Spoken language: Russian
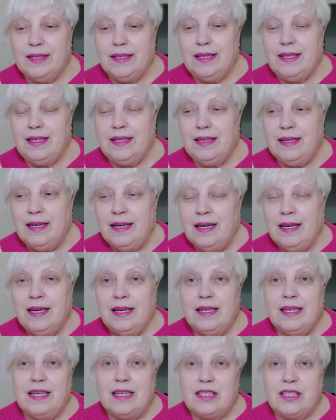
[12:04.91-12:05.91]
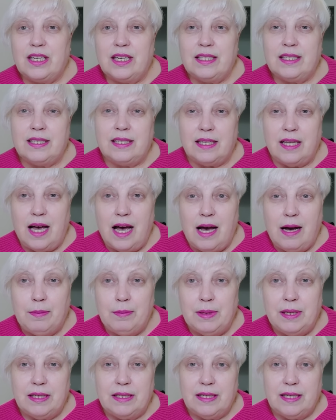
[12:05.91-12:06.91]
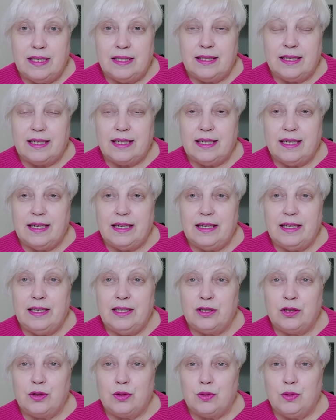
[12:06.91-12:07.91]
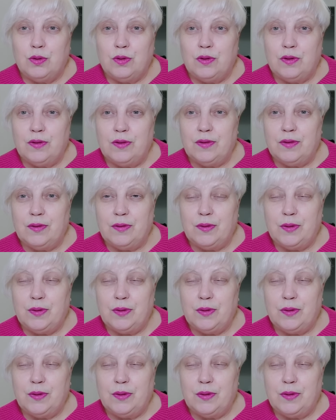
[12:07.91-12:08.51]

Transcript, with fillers: и я ж расслабленная такая лежу,